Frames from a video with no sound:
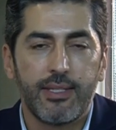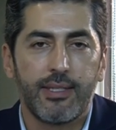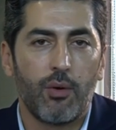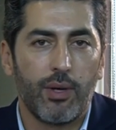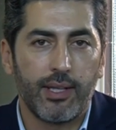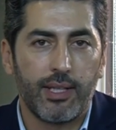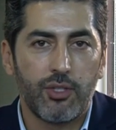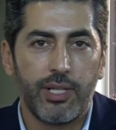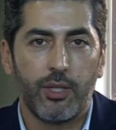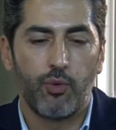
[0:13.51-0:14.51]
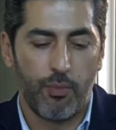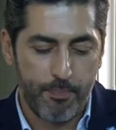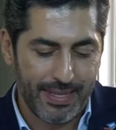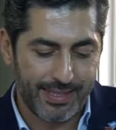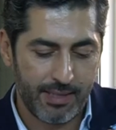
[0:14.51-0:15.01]
Salon international du
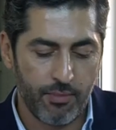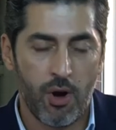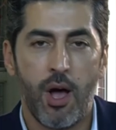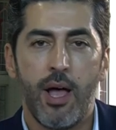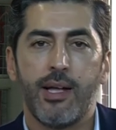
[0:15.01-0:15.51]
bâtiment,